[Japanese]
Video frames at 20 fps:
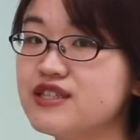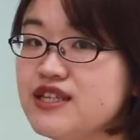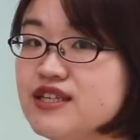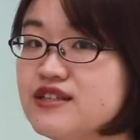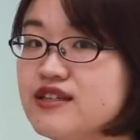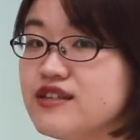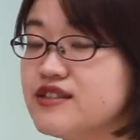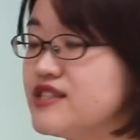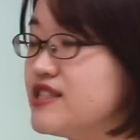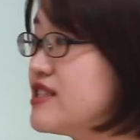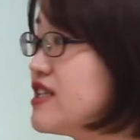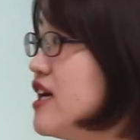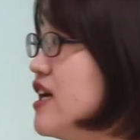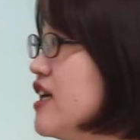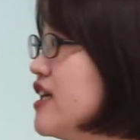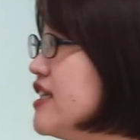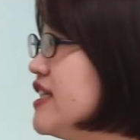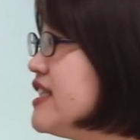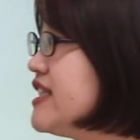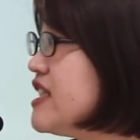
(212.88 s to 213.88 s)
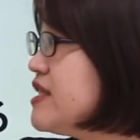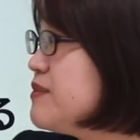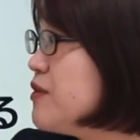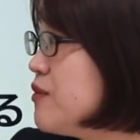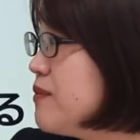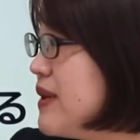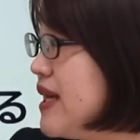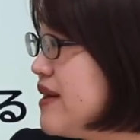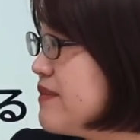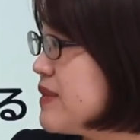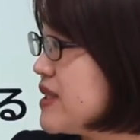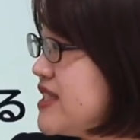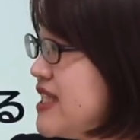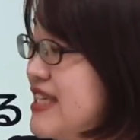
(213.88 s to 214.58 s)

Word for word: 選択肢が1問目、まあ、